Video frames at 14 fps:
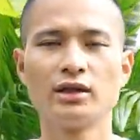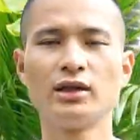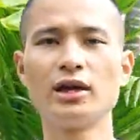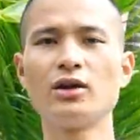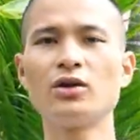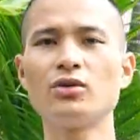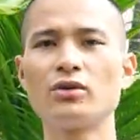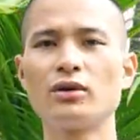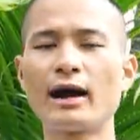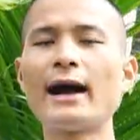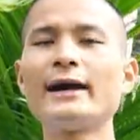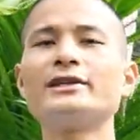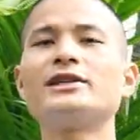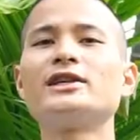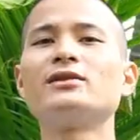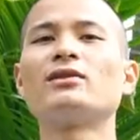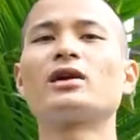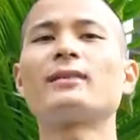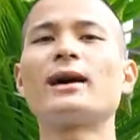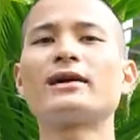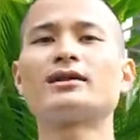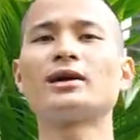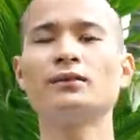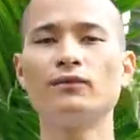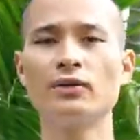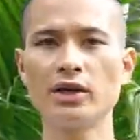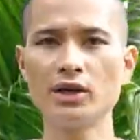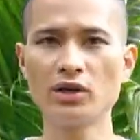nếu anh chị và các bạn thấy
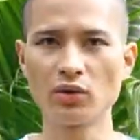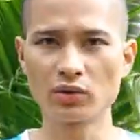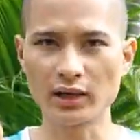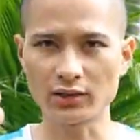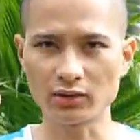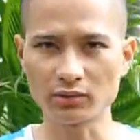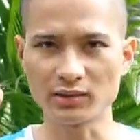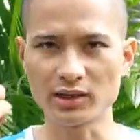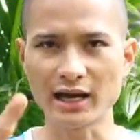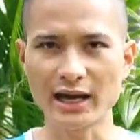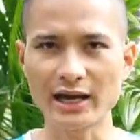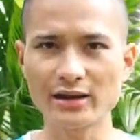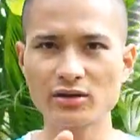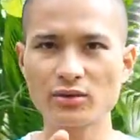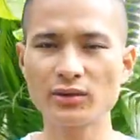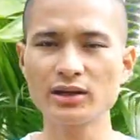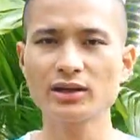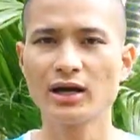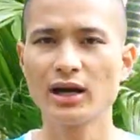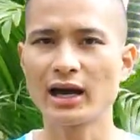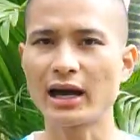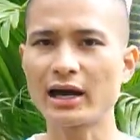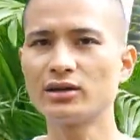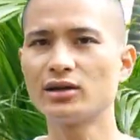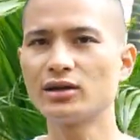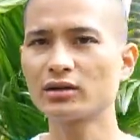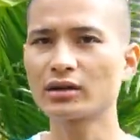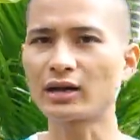video này của mình hay hữu ích hãy
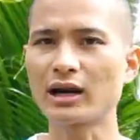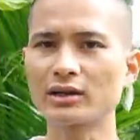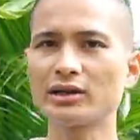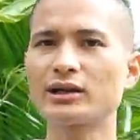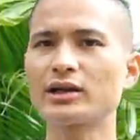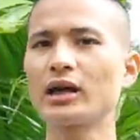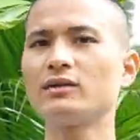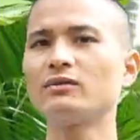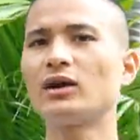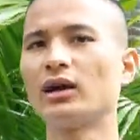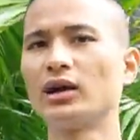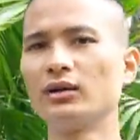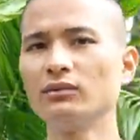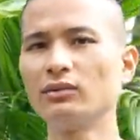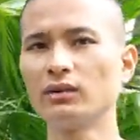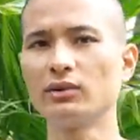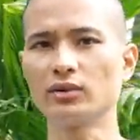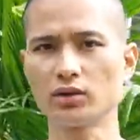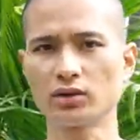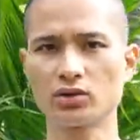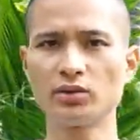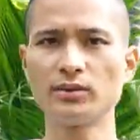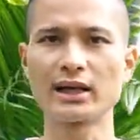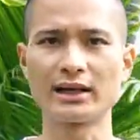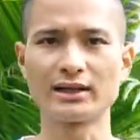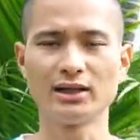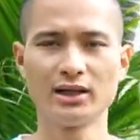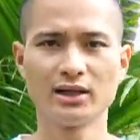nhớ đăng ký kênh và ấn vào biểu tượng chuông bên
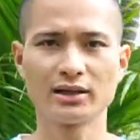cạnh